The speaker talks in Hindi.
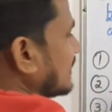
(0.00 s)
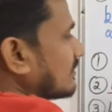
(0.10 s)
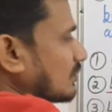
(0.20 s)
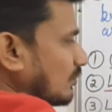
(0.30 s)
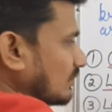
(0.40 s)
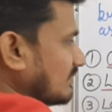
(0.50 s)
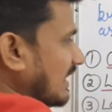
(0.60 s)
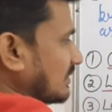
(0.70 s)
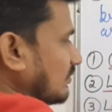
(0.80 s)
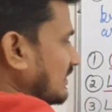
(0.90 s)
मतलब रोहू की
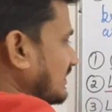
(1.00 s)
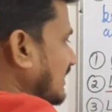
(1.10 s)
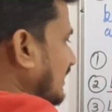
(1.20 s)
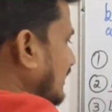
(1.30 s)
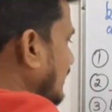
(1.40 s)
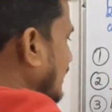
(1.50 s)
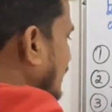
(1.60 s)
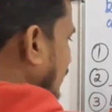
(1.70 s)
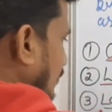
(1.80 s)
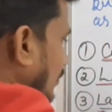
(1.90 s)
बात हो रही है
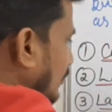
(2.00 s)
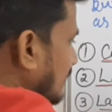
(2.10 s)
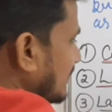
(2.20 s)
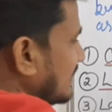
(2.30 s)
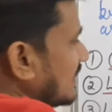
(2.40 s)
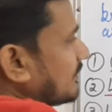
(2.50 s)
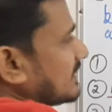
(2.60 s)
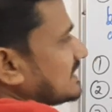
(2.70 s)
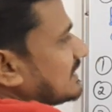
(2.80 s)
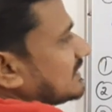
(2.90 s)
रोहू की ही ये
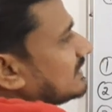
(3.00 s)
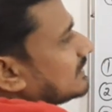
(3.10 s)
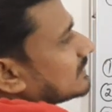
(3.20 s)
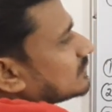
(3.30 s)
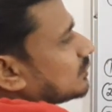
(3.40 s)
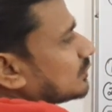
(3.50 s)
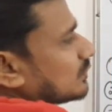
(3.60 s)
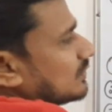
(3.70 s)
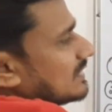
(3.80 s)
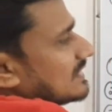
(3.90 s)
प्रजाति दो
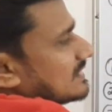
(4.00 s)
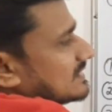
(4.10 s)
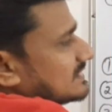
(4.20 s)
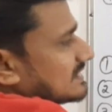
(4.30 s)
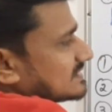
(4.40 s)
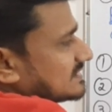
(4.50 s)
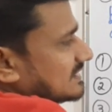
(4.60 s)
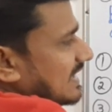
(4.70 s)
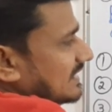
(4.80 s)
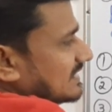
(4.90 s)
ठो ये
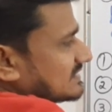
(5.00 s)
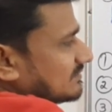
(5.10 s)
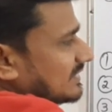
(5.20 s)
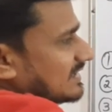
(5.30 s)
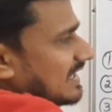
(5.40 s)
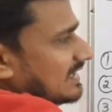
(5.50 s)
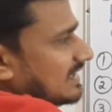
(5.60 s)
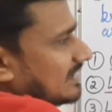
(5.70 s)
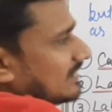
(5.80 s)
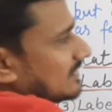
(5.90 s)
सिराइनस
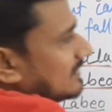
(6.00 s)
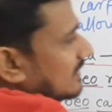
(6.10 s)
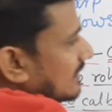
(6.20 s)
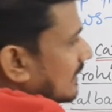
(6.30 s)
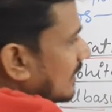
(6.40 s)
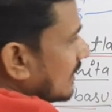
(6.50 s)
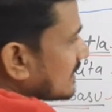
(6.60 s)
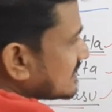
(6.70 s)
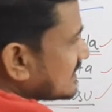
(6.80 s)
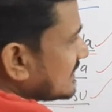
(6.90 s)
मृगाला
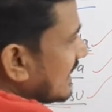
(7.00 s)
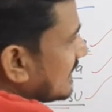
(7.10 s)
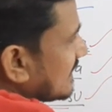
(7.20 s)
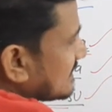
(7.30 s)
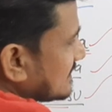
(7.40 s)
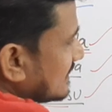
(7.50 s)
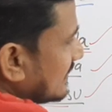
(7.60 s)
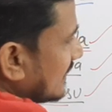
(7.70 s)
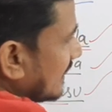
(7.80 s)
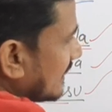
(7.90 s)
और सिराइनस
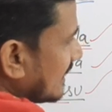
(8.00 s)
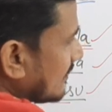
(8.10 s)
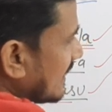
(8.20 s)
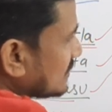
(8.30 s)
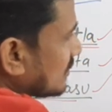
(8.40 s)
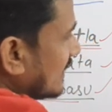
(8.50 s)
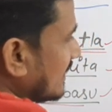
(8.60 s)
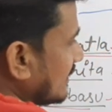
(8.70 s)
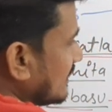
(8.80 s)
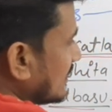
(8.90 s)
रेबा जो है
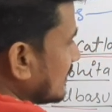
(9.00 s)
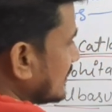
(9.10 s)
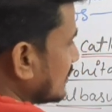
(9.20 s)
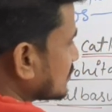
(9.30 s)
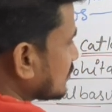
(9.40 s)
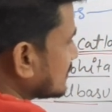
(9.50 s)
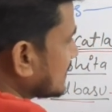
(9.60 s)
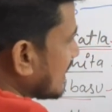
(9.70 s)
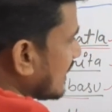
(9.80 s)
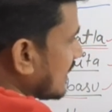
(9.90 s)
इसको
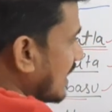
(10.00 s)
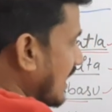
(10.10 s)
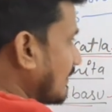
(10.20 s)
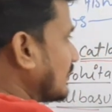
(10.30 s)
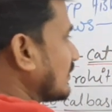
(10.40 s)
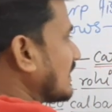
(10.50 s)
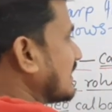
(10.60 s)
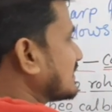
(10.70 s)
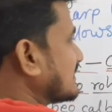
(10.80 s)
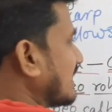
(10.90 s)
जरा आप लोग
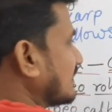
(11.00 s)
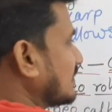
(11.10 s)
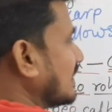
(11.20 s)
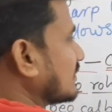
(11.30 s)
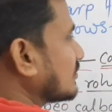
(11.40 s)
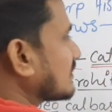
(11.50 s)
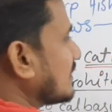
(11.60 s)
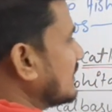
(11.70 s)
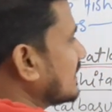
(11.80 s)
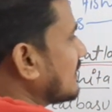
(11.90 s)
अगर जानते हैं तो
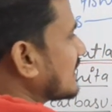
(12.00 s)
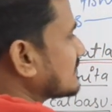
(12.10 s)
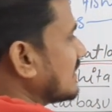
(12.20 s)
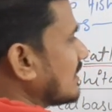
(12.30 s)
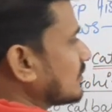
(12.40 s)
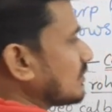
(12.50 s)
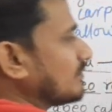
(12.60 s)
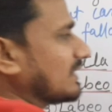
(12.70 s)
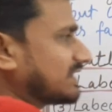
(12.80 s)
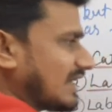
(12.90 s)
कमेंट बॉक्स में हमको
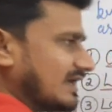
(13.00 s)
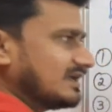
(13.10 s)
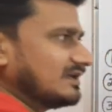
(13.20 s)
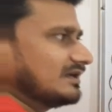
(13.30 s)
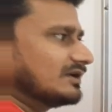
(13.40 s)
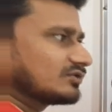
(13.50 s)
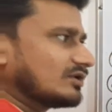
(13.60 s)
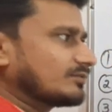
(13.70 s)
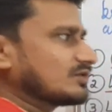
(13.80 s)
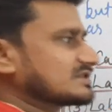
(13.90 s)
बताएं तो
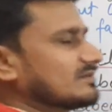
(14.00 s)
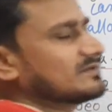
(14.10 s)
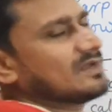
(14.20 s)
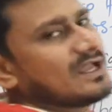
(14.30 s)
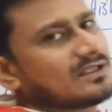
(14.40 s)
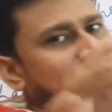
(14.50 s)
हमको समझ में आए